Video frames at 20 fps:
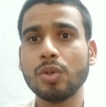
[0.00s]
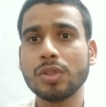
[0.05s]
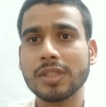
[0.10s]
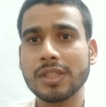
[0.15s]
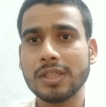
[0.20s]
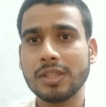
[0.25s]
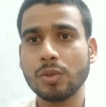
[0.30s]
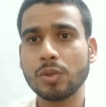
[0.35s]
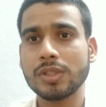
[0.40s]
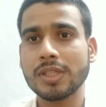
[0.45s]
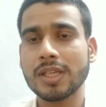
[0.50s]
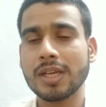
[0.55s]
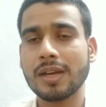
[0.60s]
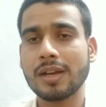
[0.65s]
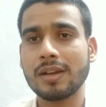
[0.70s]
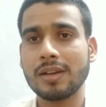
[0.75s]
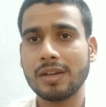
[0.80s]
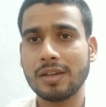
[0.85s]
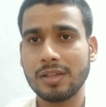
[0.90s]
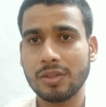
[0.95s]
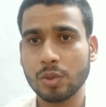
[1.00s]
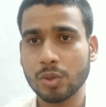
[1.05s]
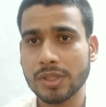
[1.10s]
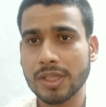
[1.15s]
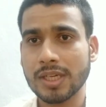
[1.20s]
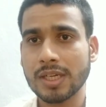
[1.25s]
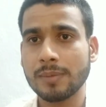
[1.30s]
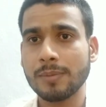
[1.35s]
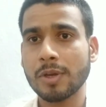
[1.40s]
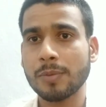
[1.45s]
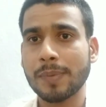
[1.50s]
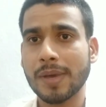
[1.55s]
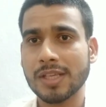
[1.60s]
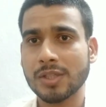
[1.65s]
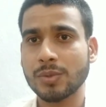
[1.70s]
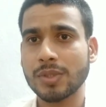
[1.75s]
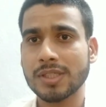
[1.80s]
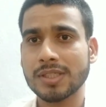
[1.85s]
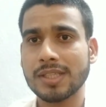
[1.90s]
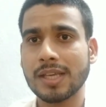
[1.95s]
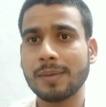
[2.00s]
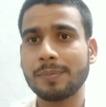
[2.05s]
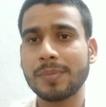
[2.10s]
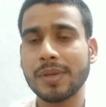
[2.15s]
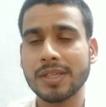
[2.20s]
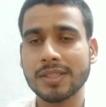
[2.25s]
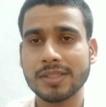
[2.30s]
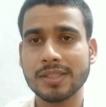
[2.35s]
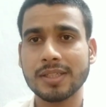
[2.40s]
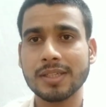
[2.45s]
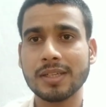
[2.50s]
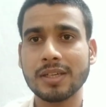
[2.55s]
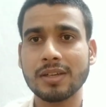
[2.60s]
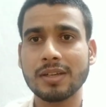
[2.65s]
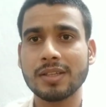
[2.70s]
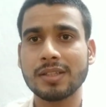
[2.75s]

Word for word: उस यूजर यूजर नेम और पासवर्ड से आप फिर से